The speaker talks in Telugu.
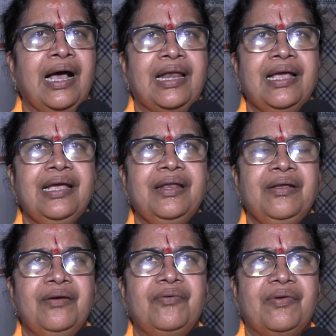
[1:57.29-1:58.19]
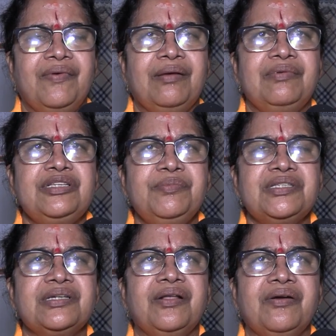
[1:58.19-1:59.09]
అలాగే
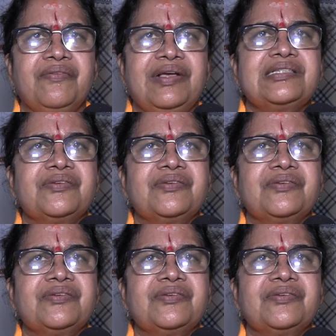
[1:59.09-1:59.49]
ఉంచుమించుగా రెండు వేల